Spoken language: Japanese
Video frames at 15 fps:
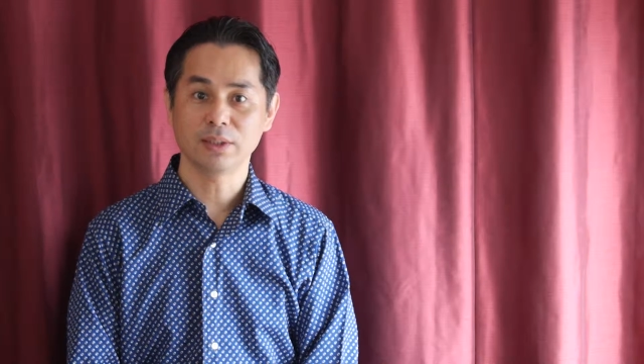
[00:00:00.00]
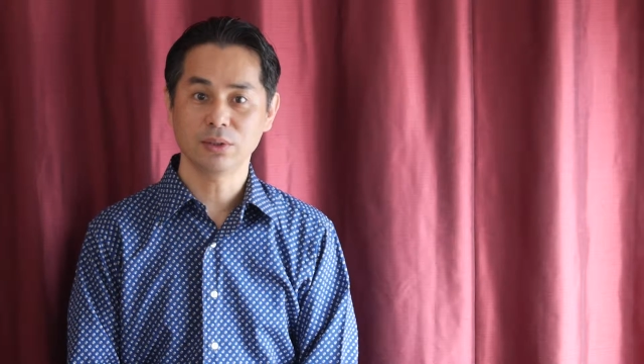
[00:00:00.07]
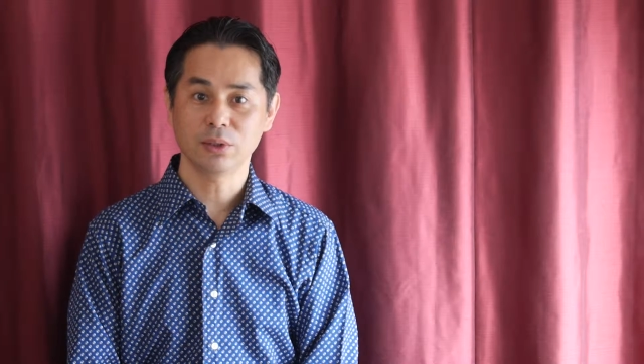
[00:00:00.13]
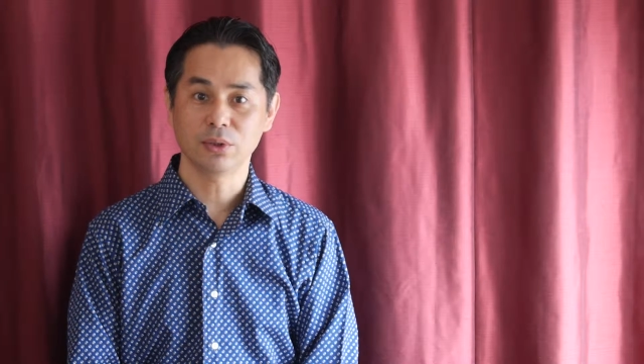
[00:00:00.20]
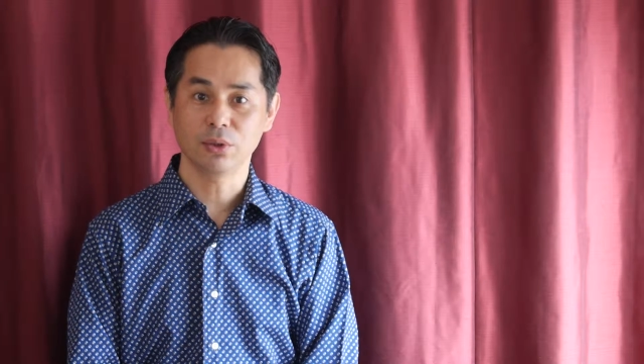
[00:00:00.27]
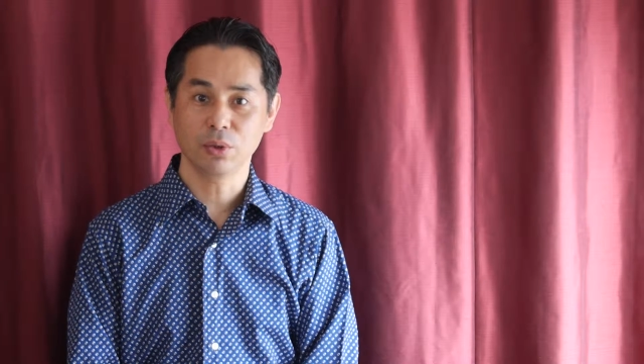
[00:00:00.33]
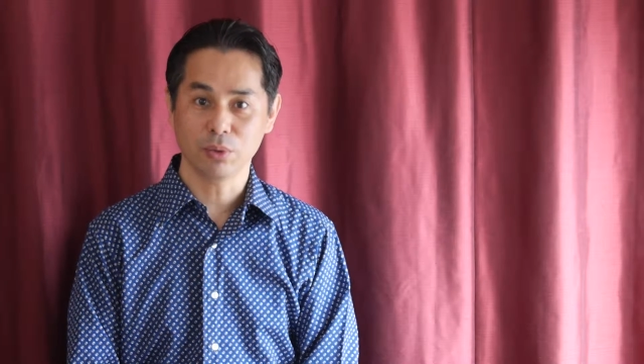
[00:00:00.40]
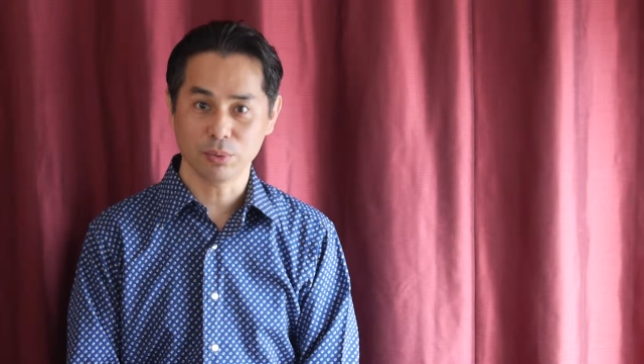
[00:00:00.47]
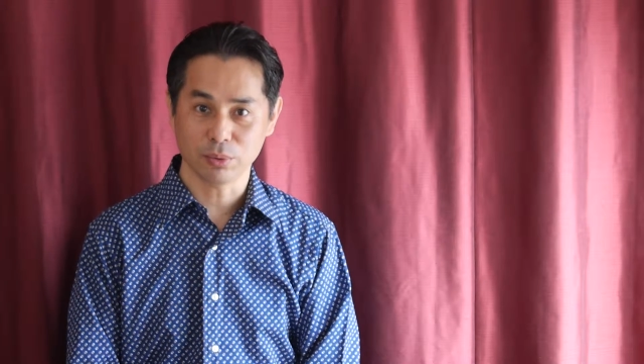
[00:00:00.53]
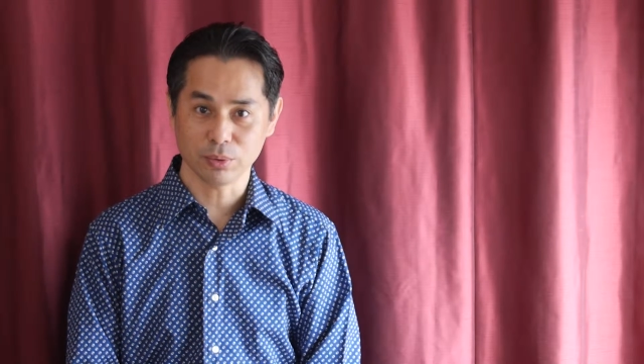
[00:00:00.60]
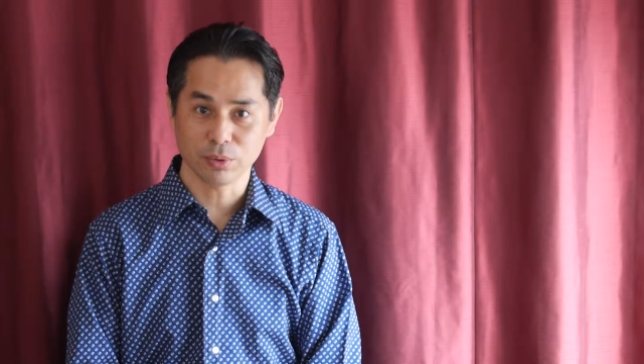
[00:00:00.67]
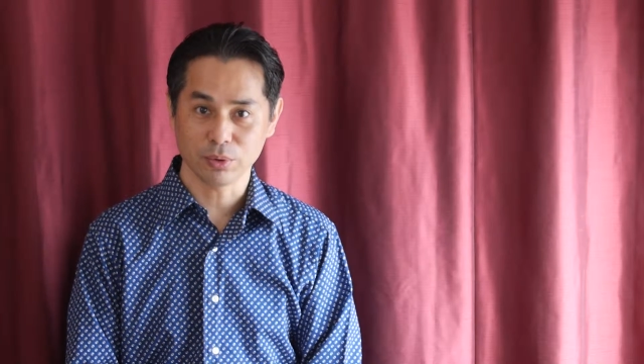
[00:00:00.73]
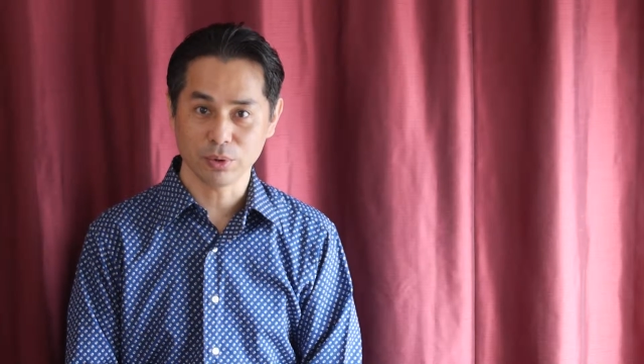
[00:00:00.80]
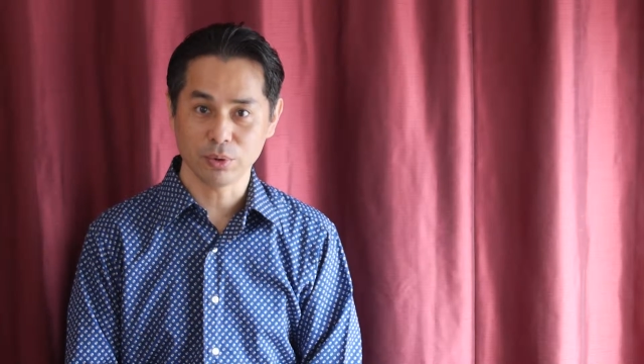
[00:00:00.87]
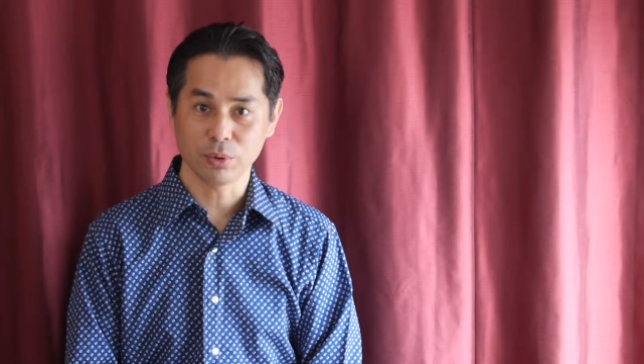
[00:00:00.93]
する恐怖
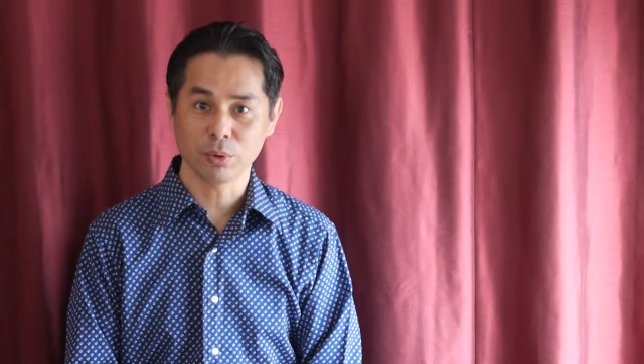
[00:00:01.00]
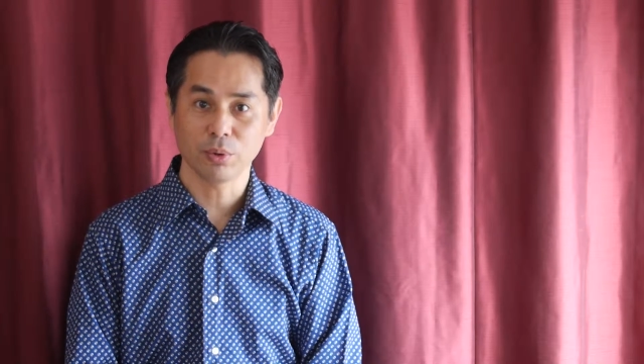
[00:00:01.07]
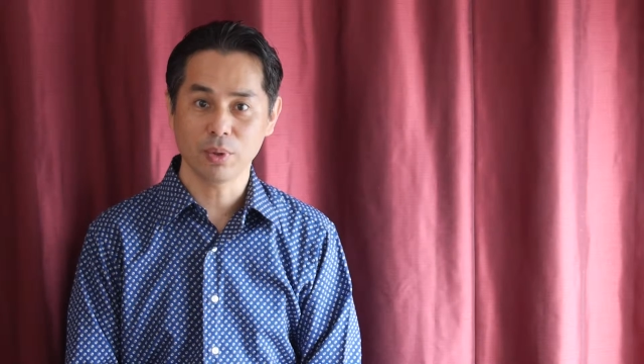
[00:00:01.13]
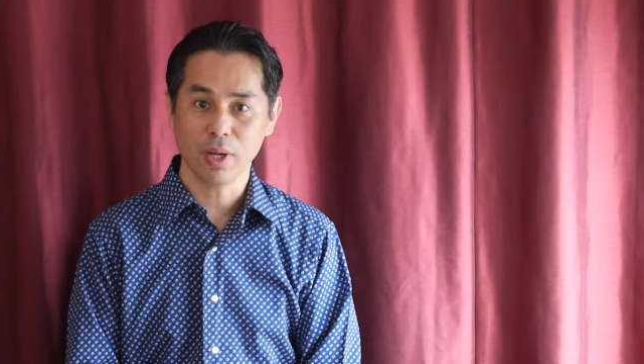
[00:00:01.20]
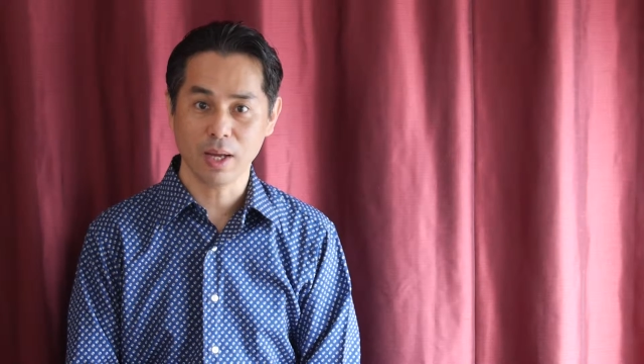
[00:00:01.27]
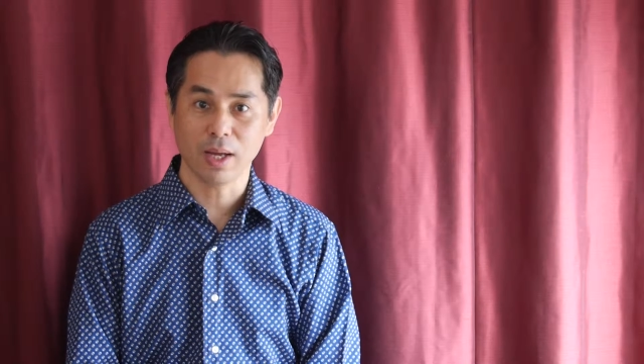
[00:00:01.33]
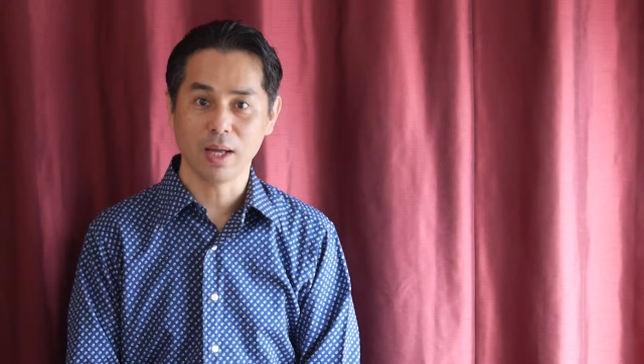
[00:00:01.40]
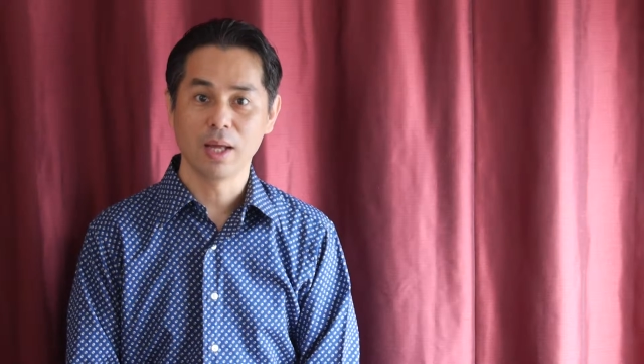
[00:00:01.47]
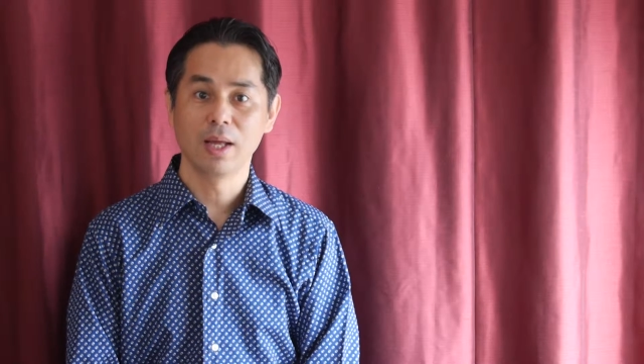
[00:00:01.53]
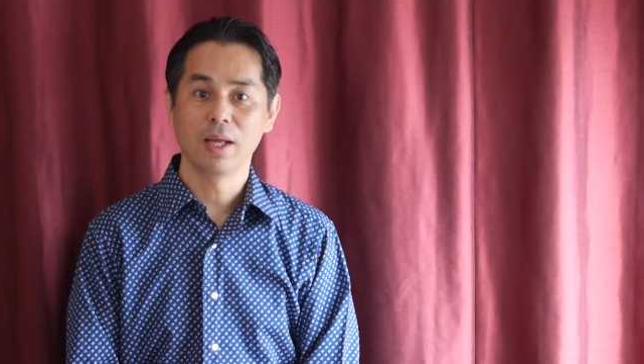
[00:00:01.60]
ということが